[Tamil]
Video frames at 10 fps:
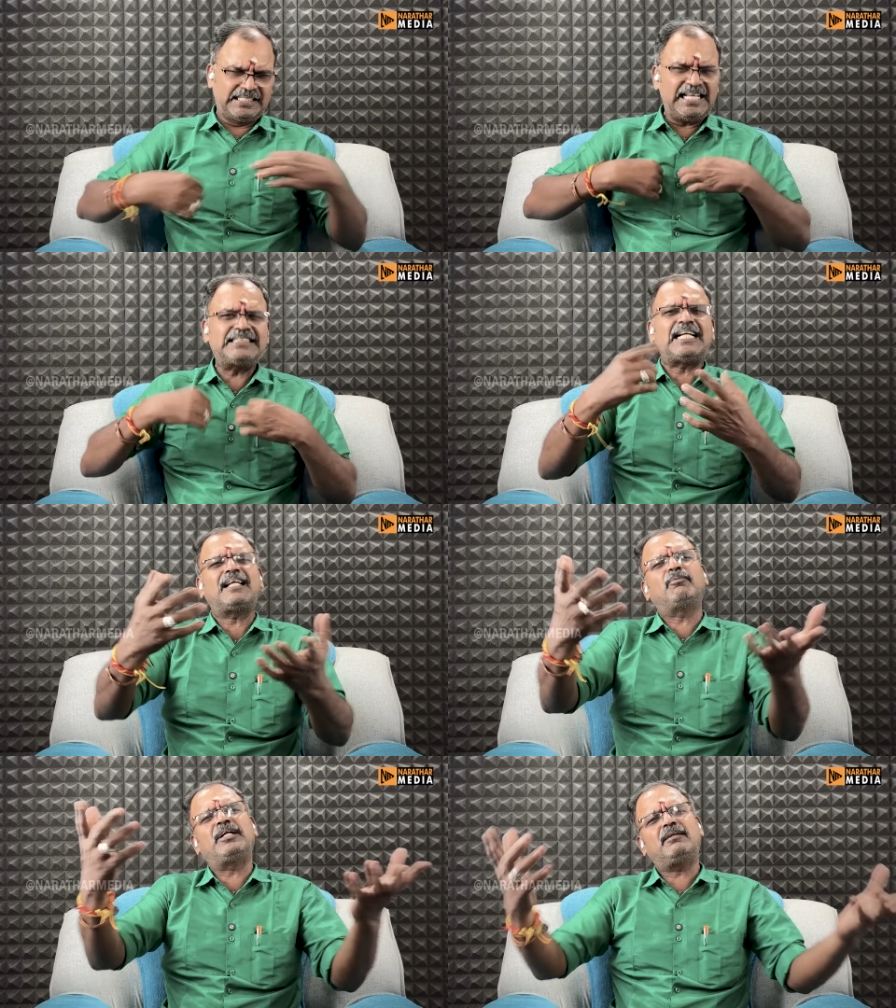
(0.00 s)
டீ
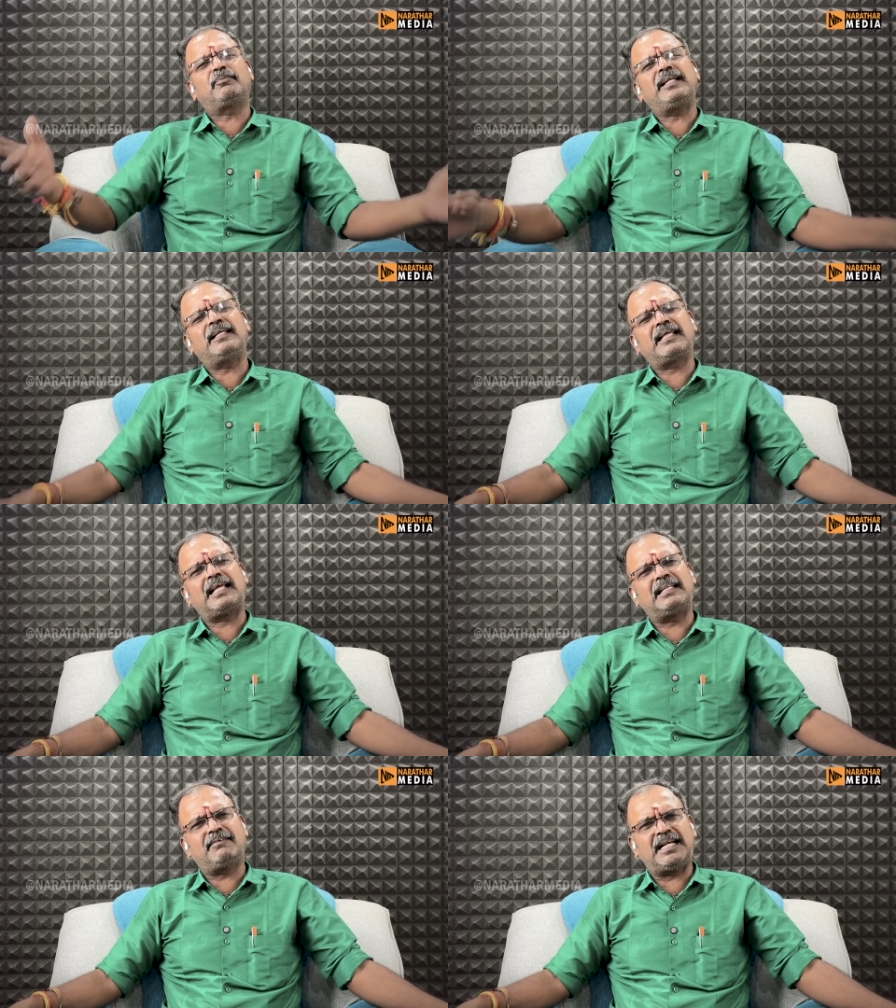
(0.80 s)
ஷர்ட்டை போட்டுட்டு போய்
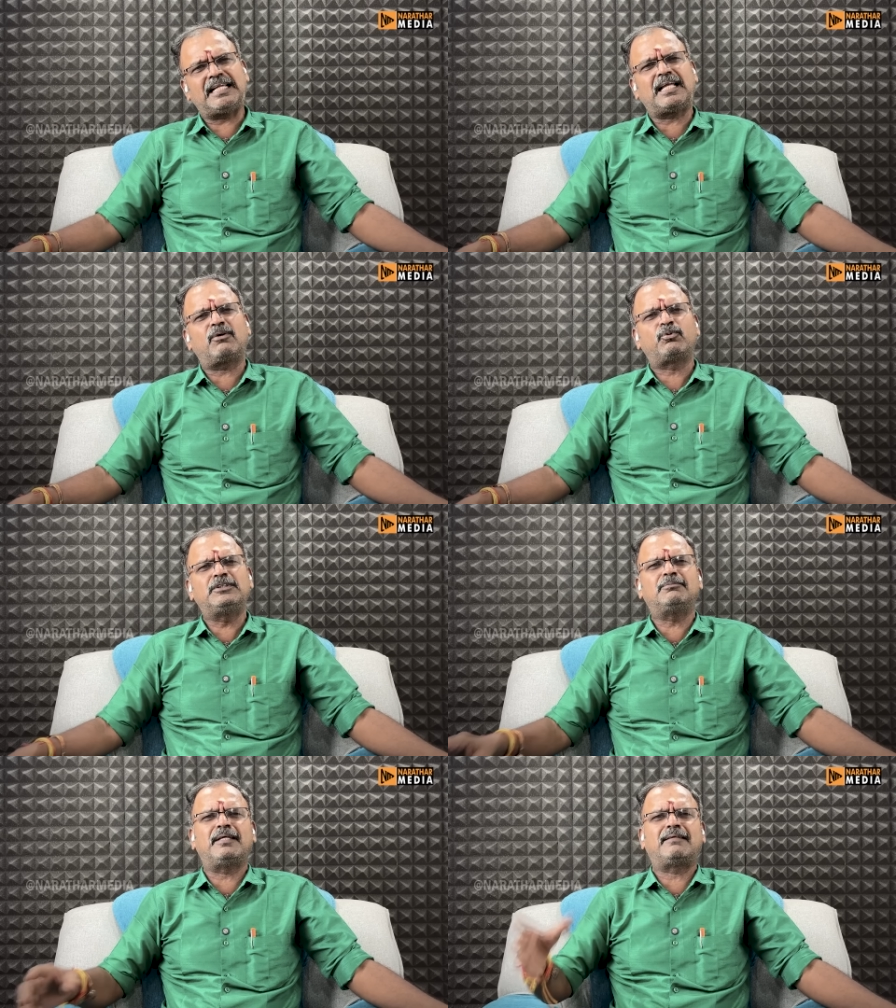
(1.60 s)
நிக்கிறேன் இது வெள்ளைக்காரன்
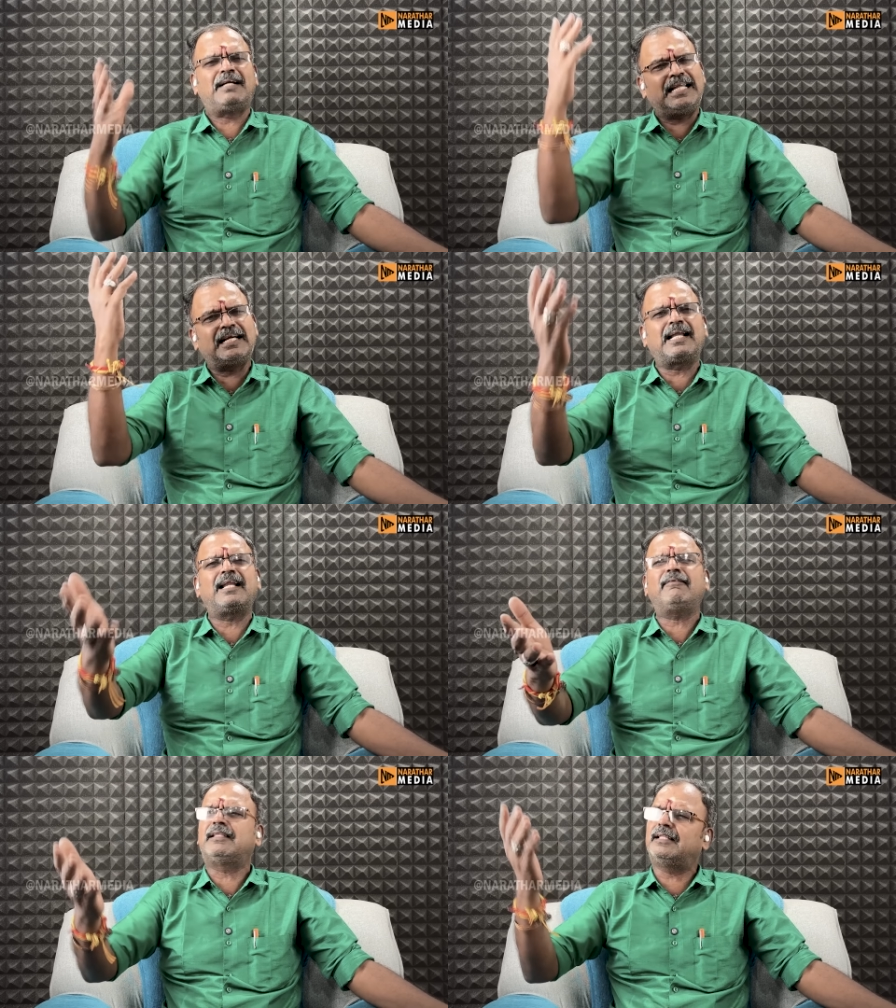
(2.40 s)
குஞ்சு மாதிரி
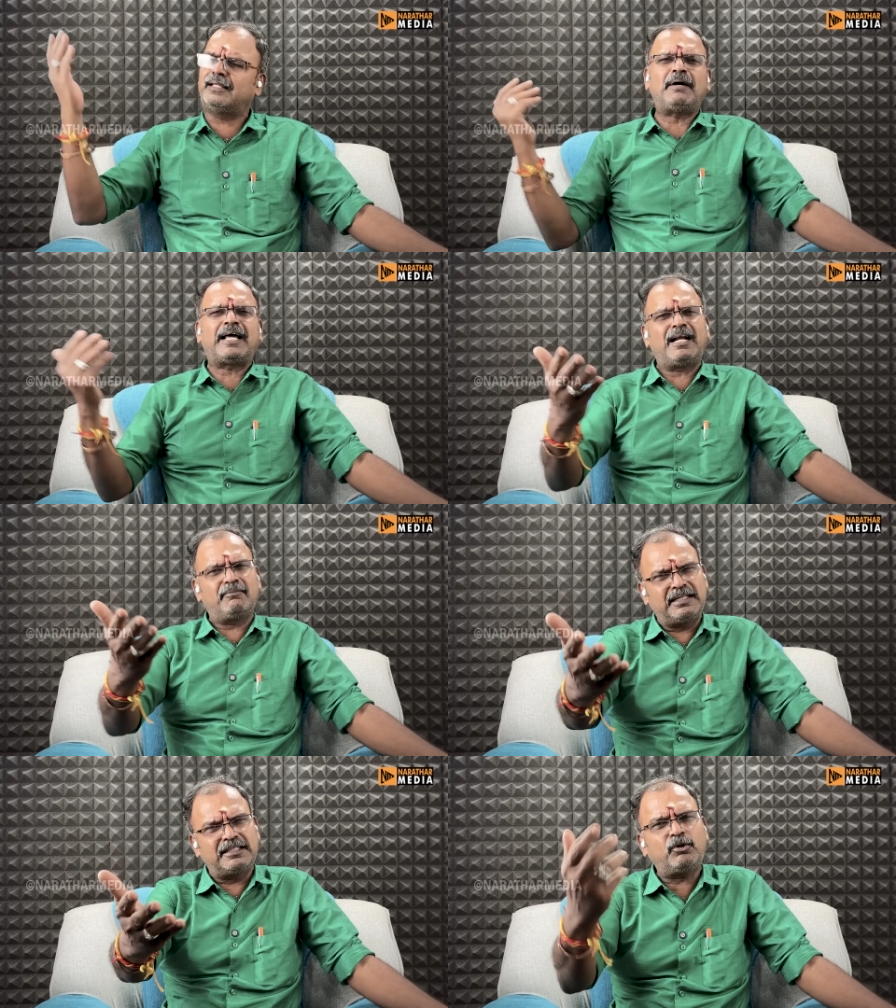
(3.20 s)
வெள்ளைக்காரனே வந்து
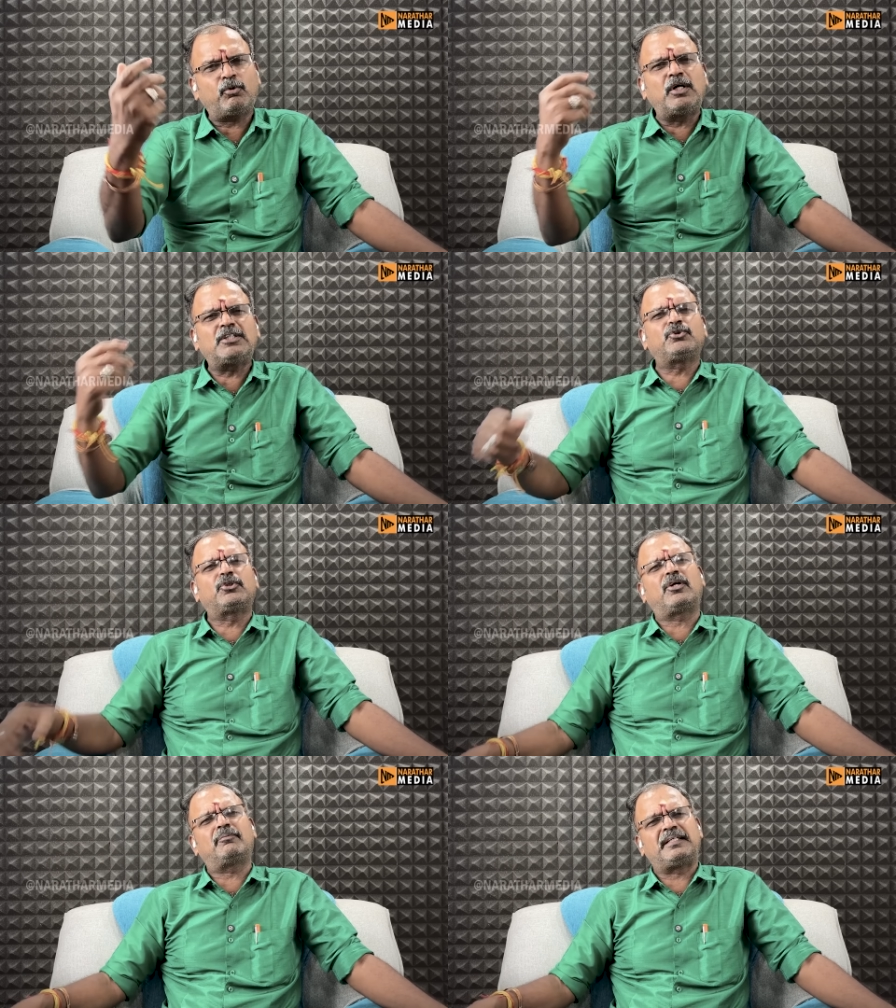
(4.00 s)
பாராளுமன்றத்துக்கு கோட்டு
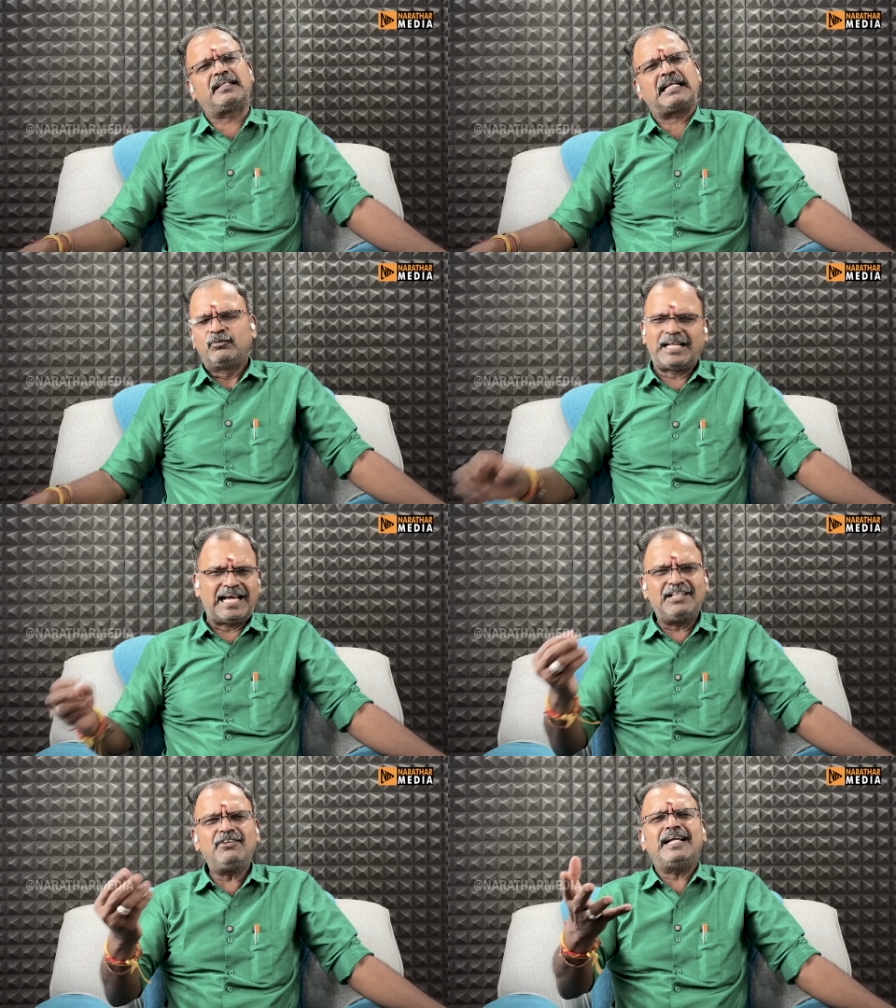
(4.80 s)
சூட்டோட போயிட்டு இருக்க ஒரு அறிவு